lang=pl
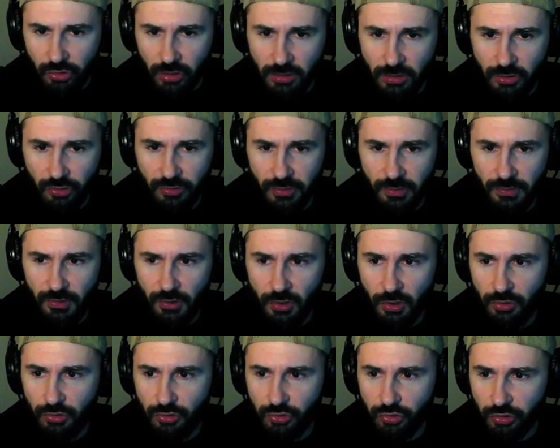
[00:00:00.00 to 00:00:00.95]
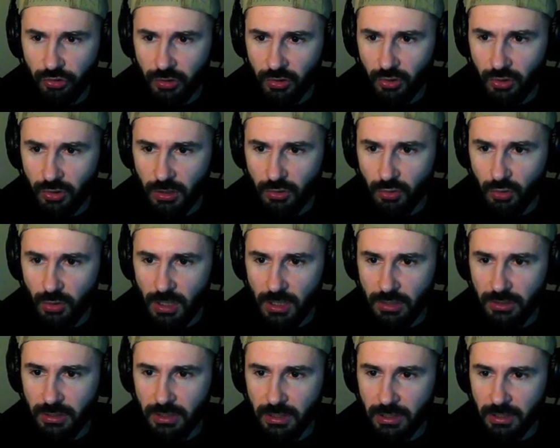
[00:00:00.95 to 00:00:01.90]
Trzeba też dostroić się do
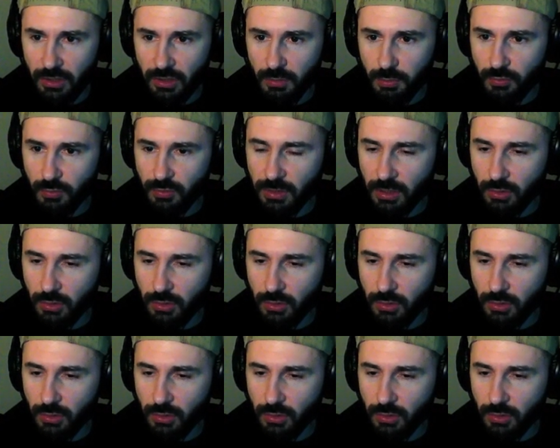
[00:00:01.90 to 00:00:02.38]
naturalnych rytmów